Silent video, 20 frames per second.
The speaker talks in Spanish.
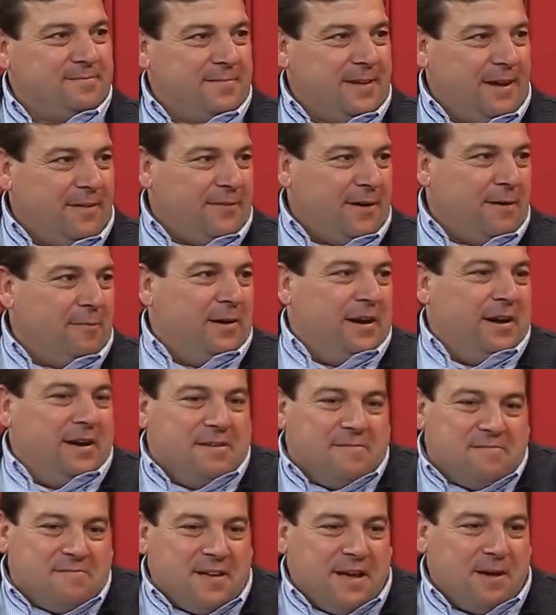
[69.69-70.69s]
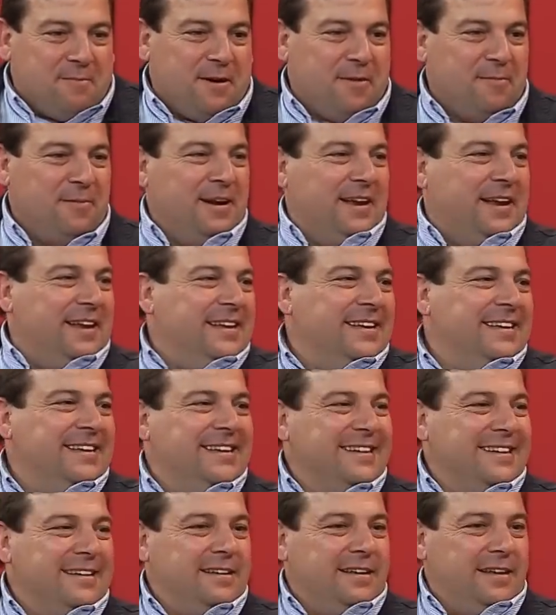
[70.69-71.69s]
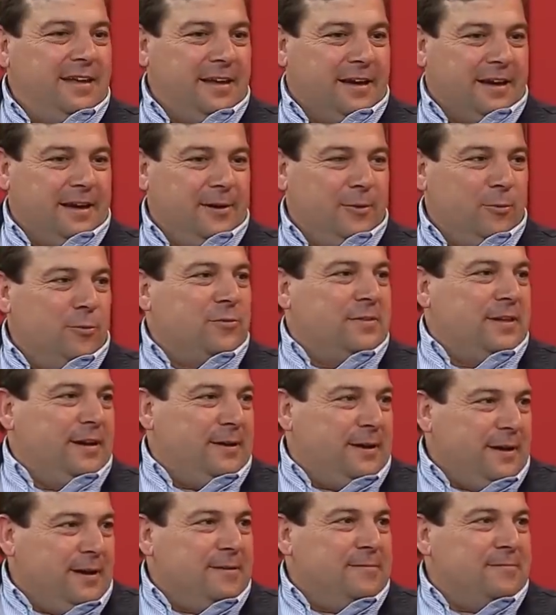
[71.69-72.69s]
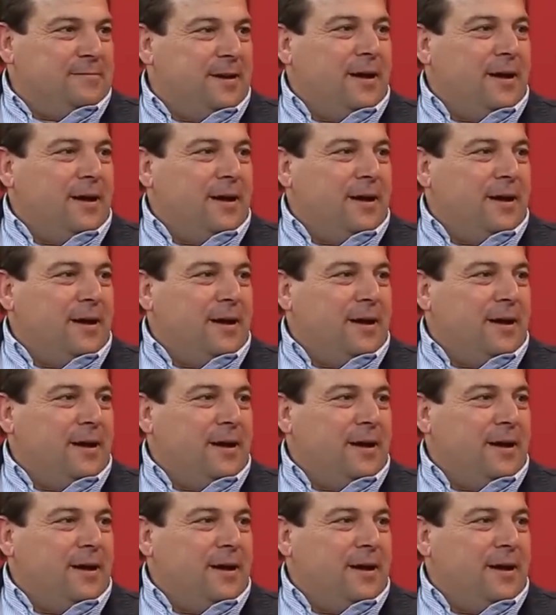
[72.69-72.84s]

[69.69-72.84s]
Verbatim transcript: afable, amable y que le gusta